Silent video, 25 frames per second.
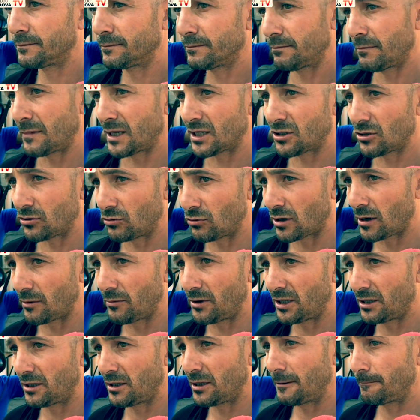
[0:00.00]
ma
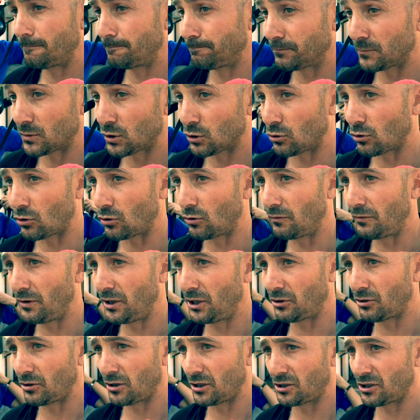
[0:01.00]
sicuramente sono
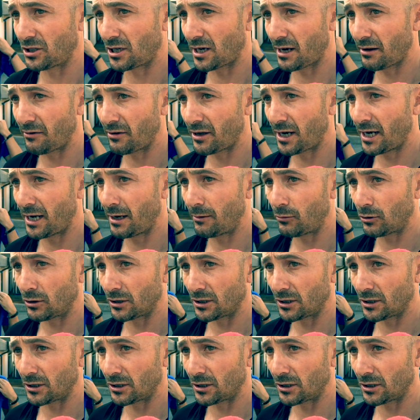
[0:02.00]
convinto che ci arriveremo,